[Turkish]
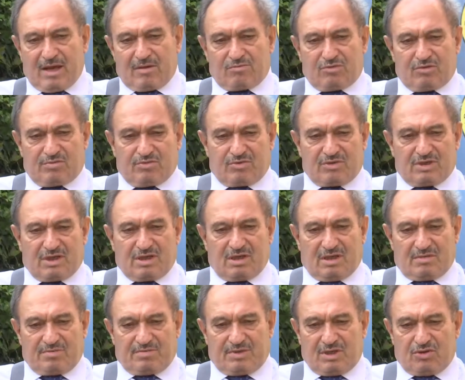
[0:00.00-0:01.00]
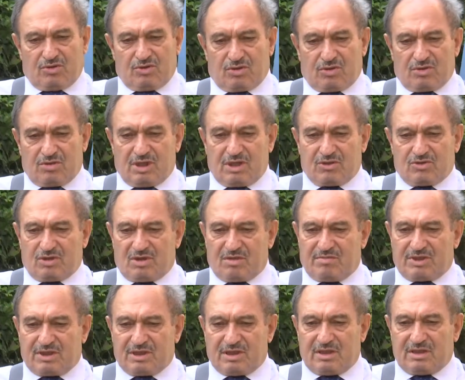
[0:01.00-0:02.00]
Bu bursları alıp geliyor. Ondan sonra
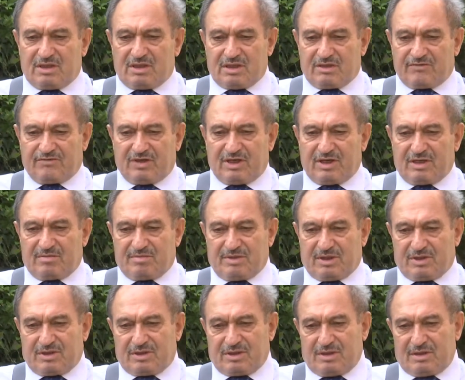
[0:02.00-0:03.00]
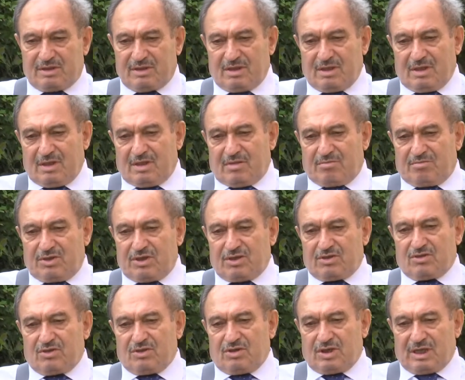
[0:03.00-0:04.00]
başarıyı teşvik etmek için bir
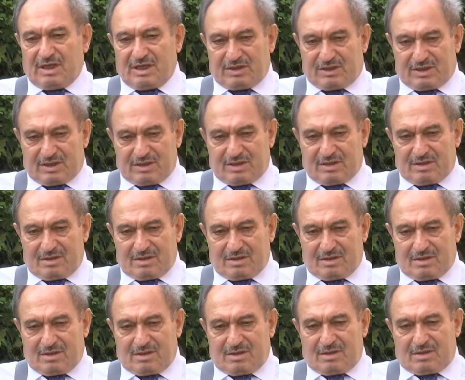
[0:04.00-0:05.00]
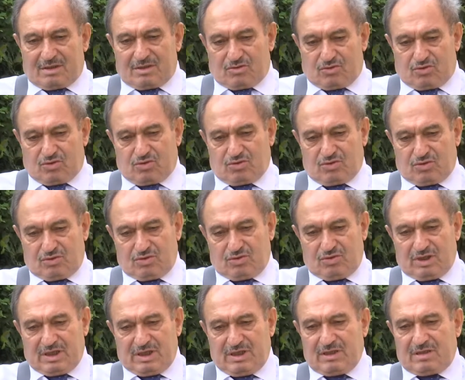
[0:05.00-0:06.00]
öğrenci
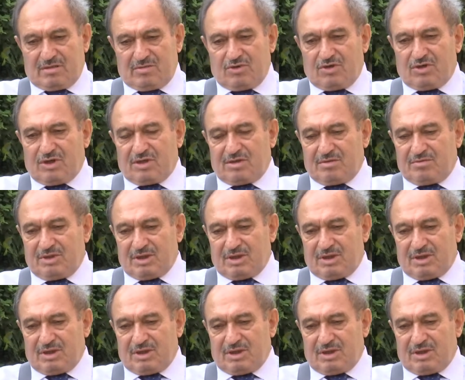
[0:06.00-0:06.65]
okuduğu eğitim öğretim